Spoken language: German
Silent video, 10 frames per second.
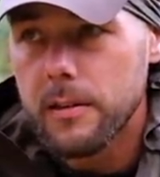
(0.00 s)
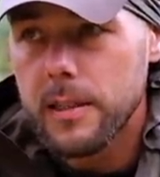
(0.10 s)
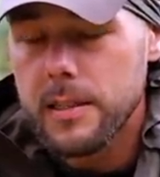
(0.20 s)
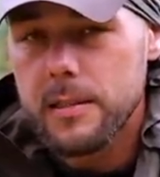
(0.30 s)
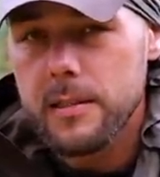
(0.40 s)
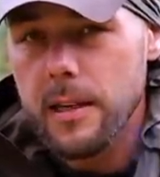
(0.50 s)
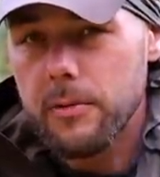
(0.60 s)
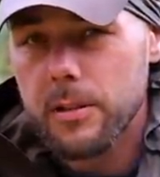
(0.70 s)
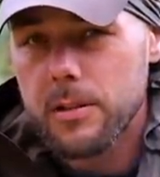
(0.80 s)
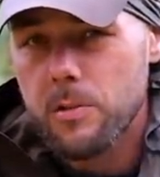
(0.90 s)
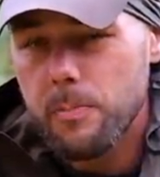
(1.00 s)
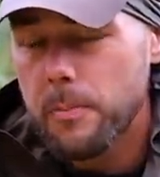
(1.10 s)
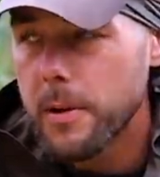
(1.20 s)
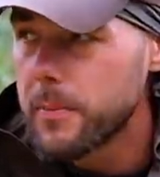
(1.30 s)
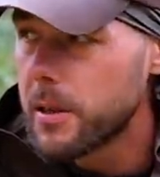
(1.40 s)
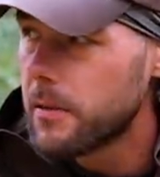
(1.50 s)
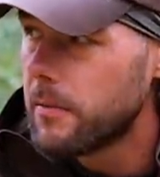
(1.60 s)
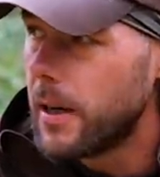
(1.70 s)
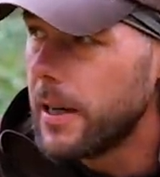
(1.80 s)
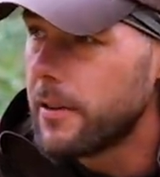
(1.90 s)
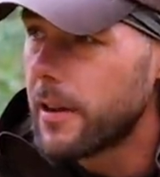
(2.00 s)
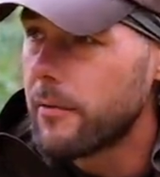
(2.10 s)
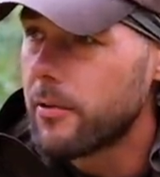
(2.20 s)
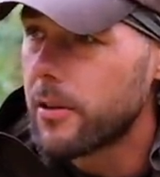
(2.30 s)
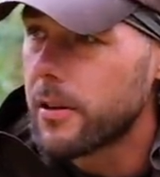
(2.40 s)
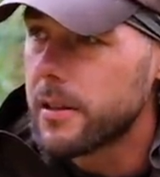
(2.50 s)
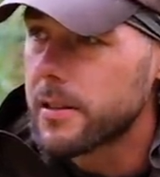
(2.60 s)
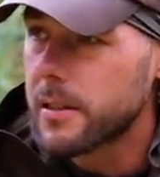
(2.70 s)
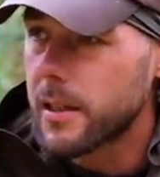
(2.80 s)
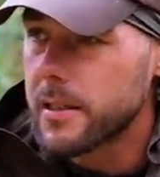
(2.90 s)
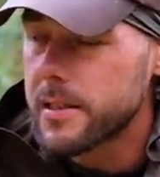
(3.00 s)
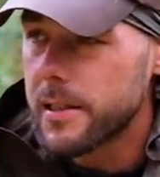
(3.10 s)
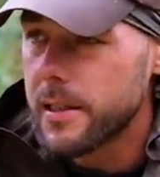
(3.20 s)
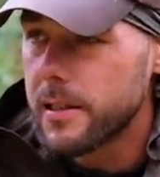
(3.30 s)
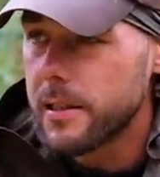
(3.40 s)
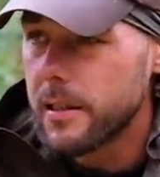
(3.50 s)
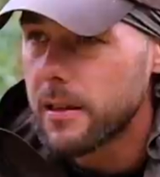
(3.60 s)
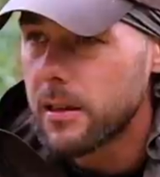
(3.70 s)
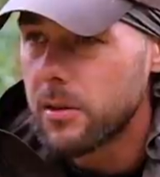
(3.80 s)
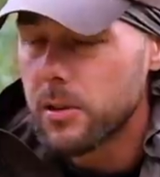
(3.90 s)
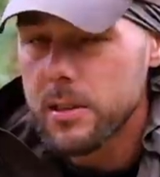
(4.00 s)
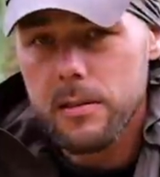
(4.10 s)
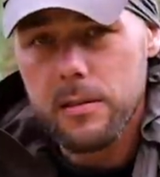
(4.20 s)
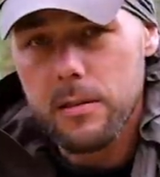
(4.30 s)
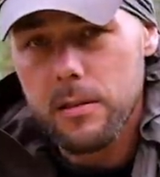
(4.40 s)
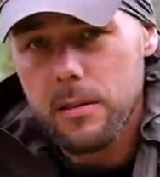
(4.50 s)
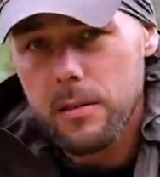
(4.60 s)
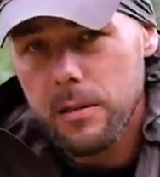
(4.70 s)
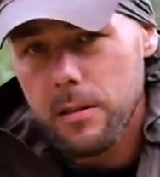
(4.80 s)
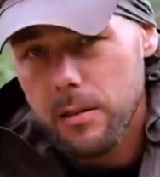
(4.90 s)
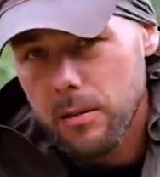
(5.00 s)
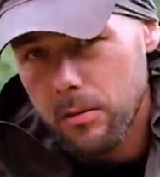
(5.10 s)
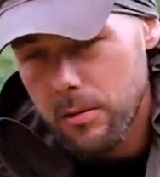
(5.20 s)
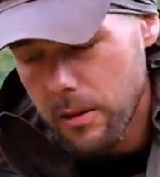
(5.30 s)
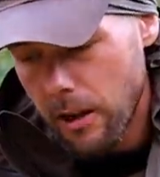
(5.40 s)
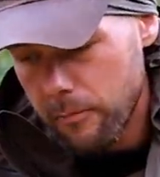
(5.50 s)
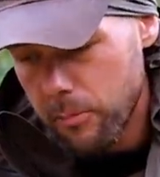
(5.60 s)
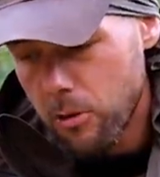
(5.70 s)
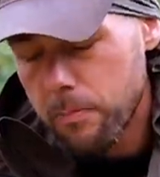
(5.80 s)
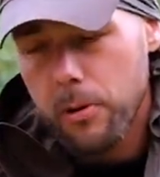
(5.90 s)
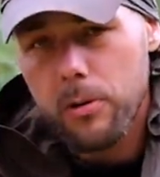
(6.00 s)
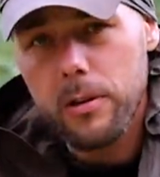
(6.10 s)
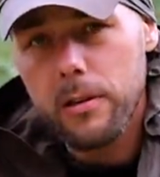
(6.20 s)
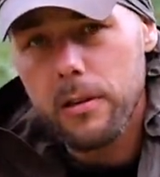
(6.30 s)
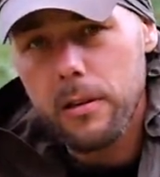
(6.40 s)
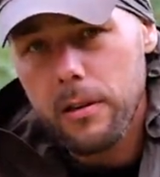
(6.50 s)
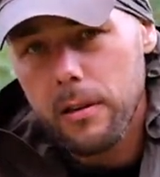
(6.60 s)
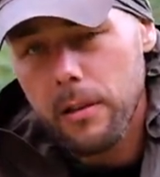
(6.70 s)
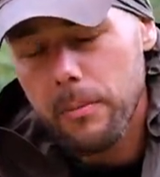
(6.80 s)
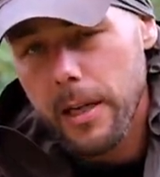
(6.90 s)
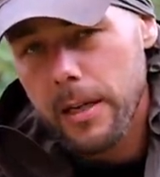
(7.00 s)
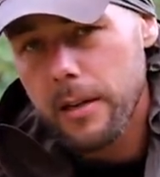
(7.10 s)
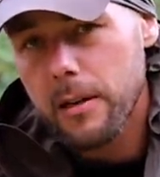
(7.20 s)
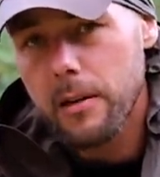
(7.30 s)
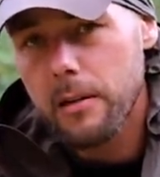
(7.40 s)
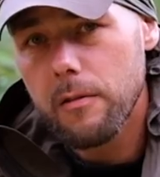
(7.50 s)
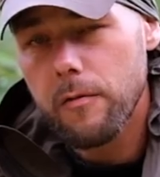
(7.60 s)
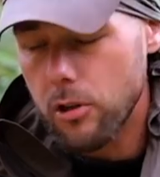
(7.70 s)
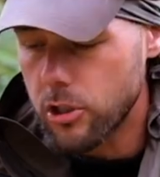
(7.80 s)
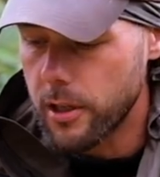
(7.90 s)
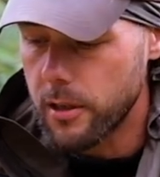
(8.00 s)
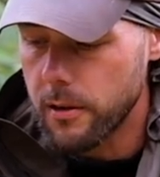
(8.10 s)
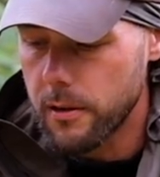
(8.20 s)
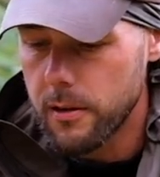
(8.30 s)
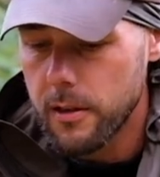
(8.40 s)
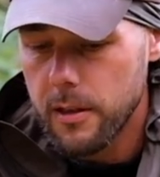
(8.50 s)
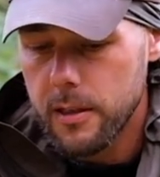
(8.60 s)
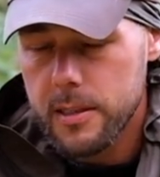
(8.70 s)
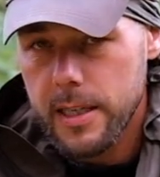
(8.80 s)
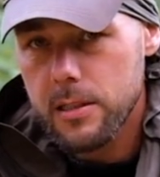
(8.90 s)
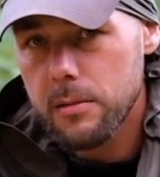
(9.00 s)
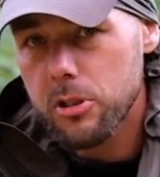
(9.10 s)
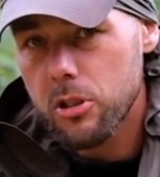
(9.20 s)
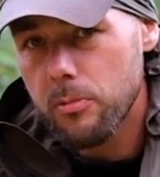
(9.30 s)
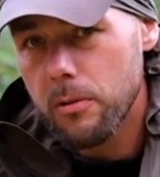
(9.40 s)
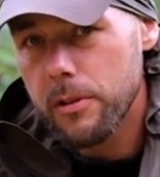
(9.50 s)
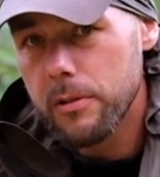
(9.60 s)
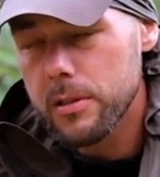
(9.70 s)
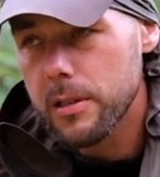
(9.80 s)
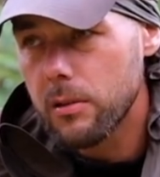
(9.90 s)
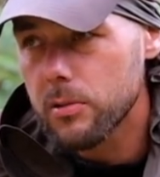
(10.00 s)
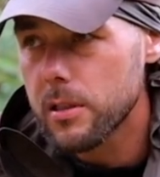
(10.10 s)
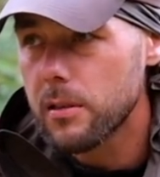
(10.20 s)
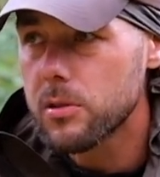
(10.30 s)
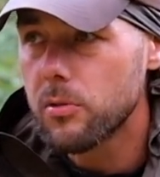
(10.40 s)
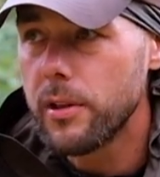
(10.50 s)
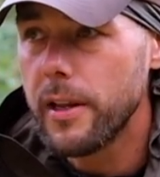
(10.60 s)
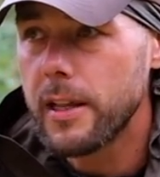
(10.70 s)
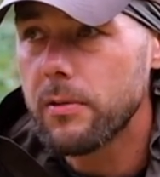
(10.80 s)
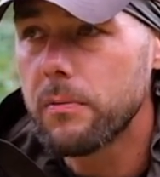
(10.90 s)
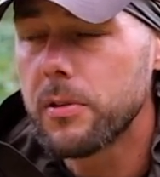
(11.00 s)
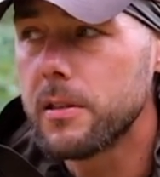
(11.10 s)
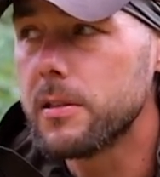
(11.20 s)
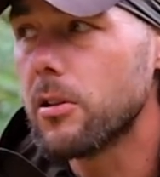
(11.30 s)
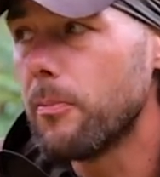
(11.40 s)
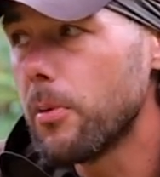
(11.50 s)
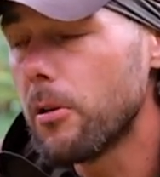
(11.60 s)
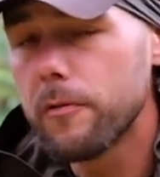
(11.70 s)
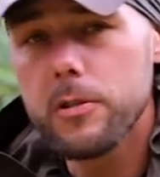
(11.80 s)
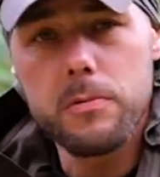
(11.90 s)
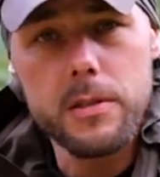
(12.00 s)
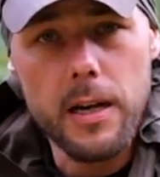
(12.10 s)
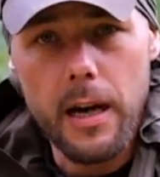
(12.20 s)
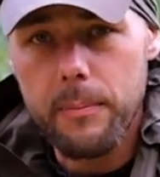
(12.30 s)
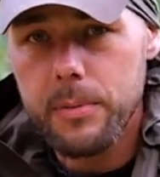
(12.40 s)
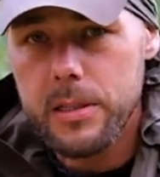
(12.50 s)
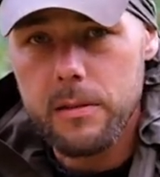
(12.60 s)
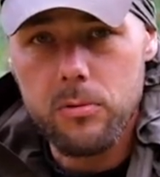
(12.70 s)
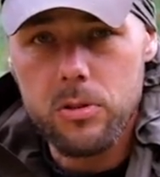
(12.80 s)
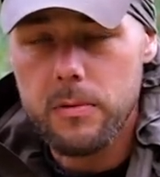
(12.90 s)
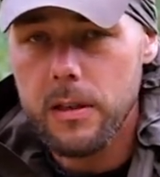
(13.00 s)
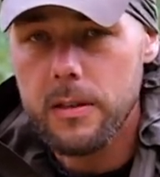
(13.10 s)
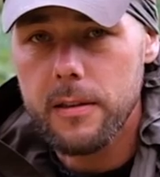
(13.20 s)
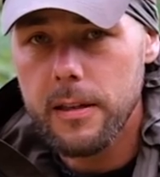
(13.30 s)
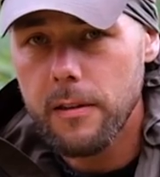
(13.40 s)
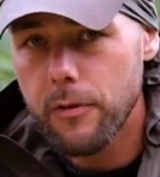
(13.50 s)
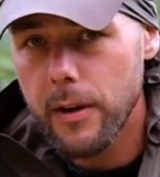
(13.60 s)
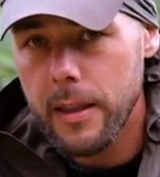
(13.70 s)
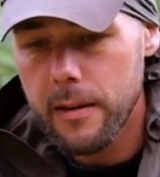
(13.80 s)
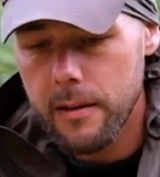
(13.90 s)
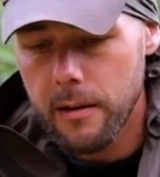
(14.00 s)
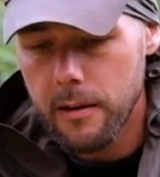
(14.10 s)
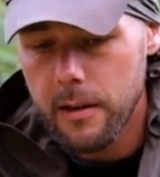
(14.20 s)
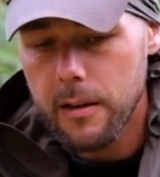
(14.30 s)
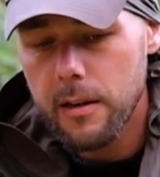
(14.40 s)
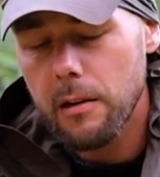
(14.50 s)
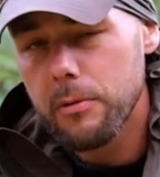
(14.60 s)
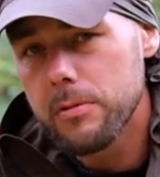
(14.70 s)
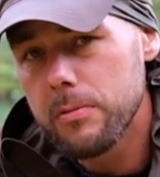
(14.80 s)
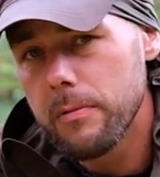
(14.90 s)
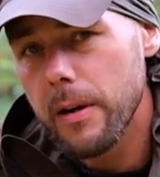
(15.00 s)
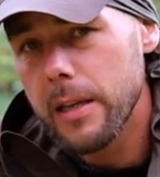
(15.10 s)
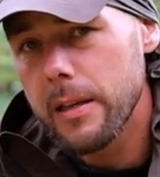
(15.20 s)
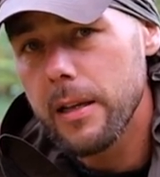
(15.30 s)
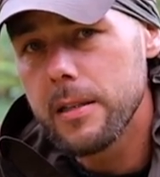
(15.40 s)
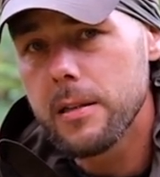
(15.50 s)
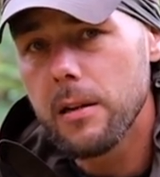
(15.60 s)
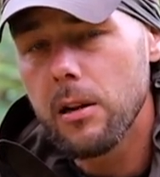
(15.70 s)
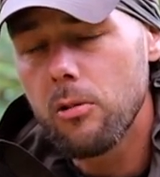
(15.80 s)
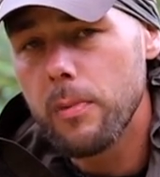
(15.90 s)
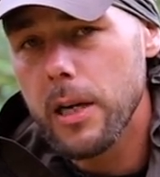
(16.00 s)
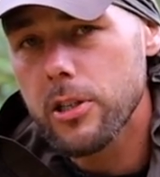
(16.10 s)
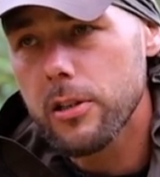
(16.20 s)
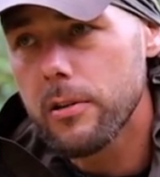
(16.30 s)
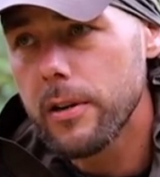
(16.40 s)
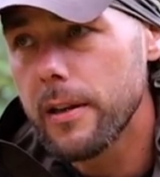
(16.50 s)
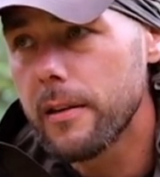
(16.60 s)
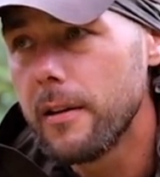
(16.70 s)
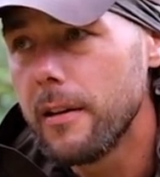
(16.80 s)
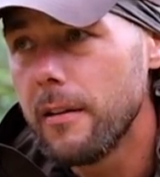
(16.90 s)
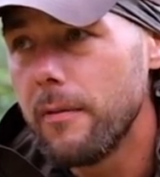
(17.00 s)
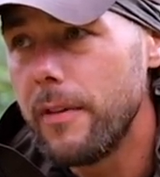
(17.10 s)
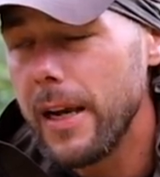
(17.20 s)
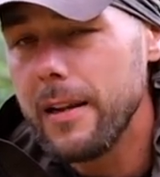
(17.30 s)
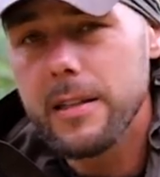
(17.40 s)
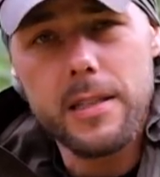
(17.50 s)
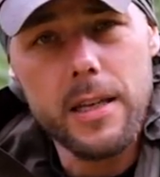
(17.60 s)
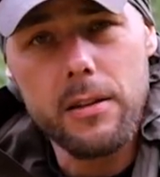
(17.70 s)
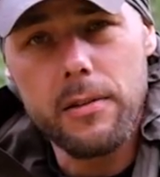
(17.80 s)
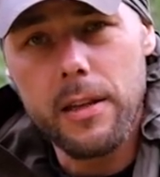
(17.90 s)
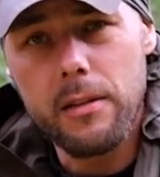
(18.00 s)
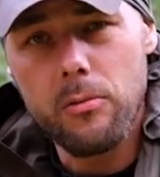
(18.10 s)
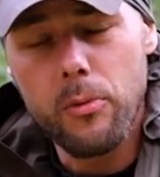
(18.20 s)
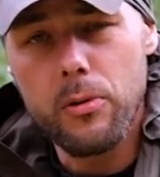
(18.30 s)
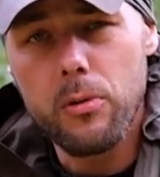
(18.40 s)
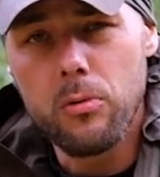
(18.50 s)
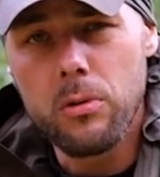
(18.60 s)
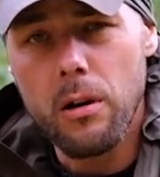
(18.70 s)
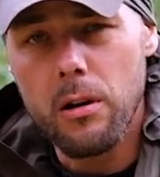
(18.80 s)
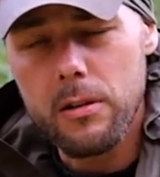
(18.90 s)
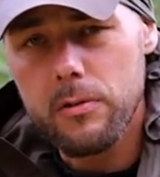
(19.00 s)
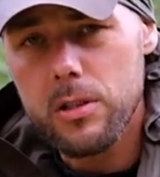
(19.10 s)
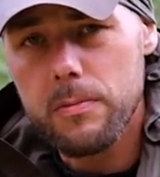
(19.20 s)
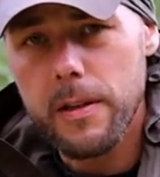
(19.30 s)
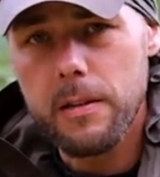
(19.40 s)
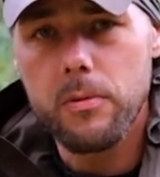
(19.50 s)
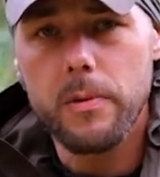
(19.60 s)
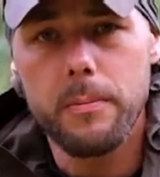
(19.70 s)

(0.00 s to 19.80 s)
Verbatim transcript: das ist jetzt auch wieder super bei mir, weil ich dann einfach das Ganze kurz und auf den Punkt gebracht in meinem Gierkanal vorstellen kann. Ihr seht, ich habe jetzt schon ein paar Videos rausgehauen, so in etwa wird das Ablauf, Es wird sich auch ein bisschen was qualitativ verändern, ne? aber es wird weitgehend low budget gehalten, weil es geht da nicht um Unterhaltungswert wie bei